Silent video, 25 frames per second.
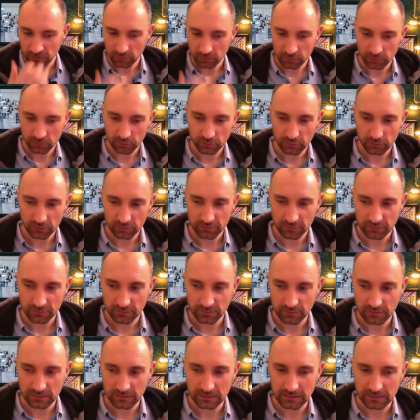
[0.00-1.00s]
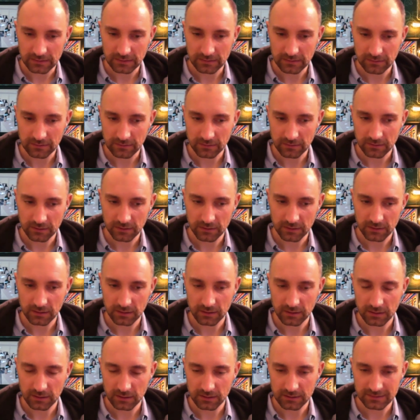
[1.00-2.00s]
Und
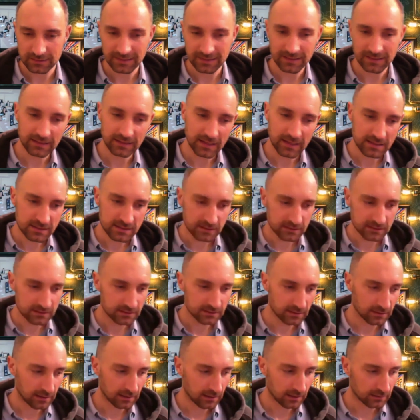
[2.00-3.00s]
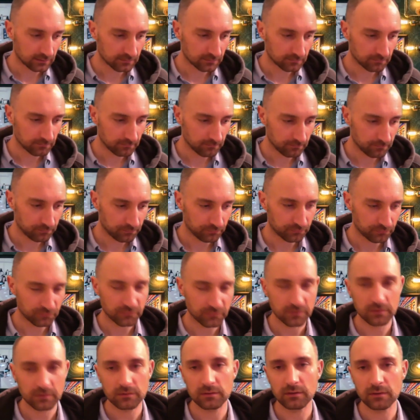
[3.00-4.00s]
den gestrigen Gedanken,
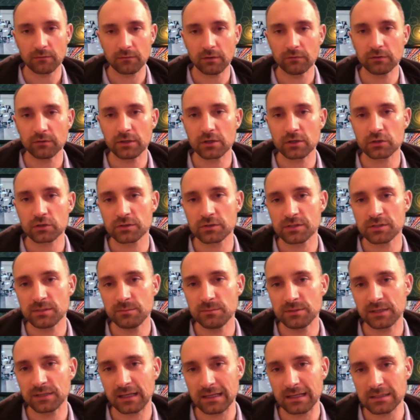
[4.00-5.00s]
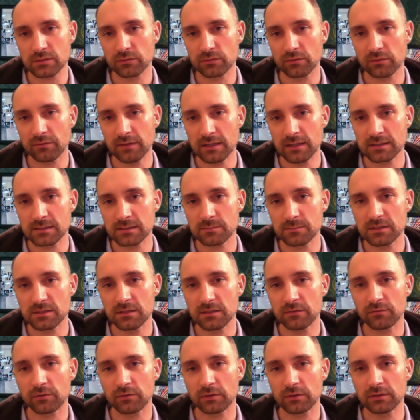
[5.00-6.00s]
da waren wir ja schon ziemlich krass unterwegs im
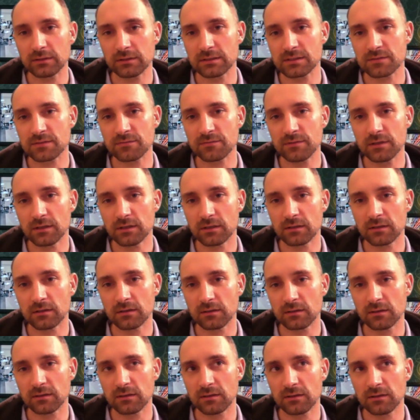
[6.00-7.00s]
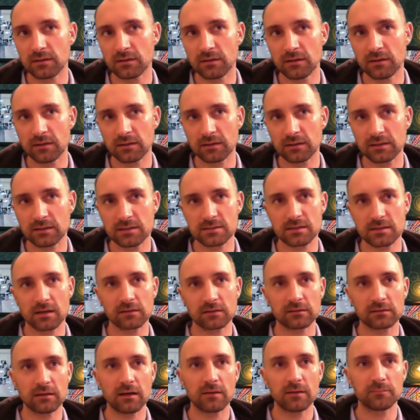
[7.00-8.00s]
Sinne von, dass wir
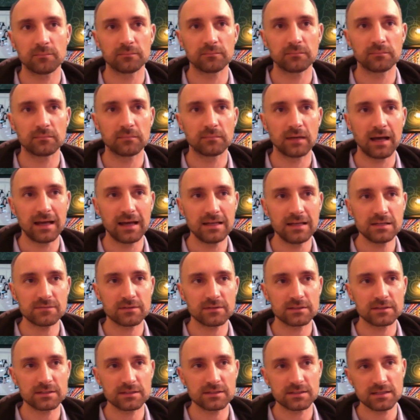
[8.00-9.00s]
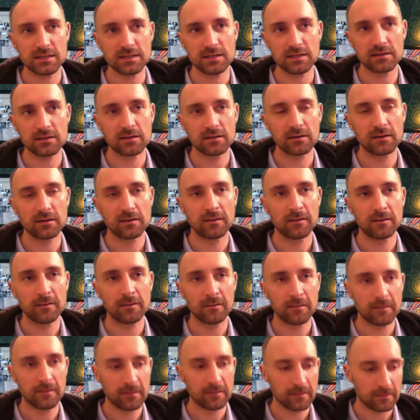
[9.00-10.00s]
gesagt haben, alles, was ich sehe,
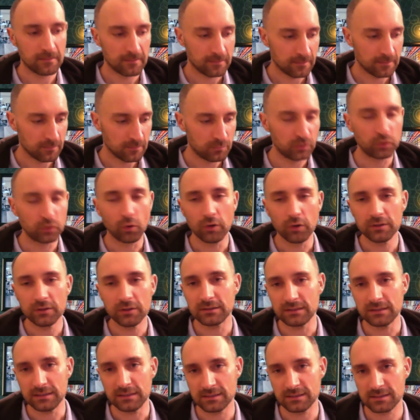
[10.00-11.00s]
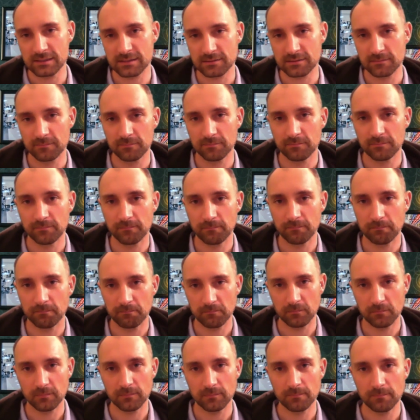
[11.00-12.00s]
bedeutet nichts.
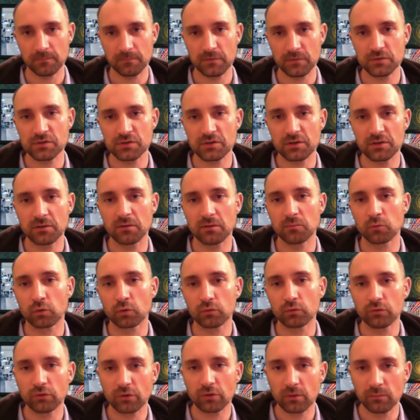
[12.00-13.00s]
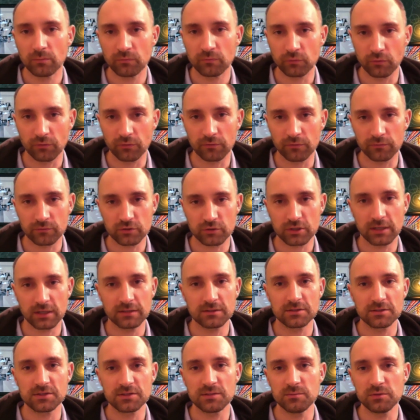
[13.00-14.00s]
Das ist ja im Grunde genommen für unseren Verstand
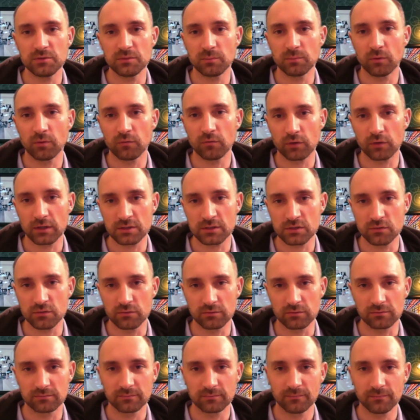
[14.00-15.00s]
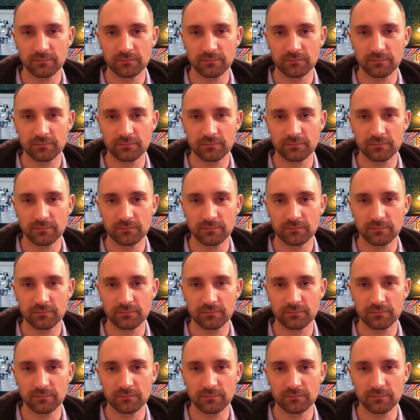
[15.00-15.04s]
eine ziemliche Provokation.